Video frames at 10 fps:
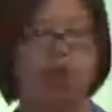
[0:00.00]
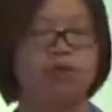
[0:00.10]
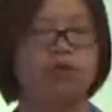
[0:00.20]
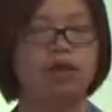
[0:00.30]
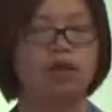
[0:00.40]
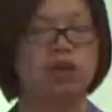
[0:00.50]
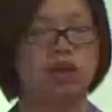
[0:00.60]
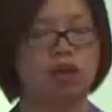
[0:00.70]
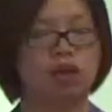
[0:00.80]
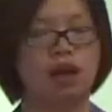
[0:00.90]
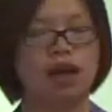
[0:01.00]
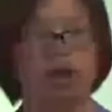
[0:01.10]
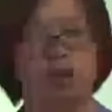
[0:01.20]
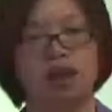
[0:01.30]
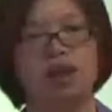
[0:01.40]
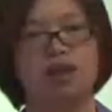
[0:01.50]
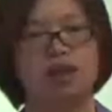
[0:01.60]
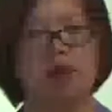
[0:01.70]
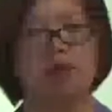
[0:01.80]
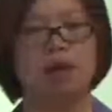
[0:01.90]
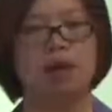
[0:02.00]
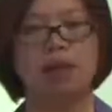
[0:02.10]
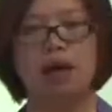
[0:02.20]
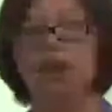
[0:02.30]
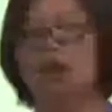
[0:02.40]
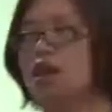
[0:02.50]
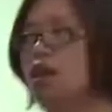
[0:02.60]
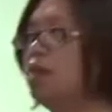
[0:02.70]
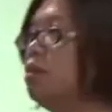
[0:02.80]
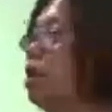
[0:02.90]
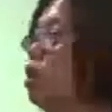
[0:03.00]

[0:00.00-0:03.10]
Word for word: 我们分形成了两期的资产负债表。那么这个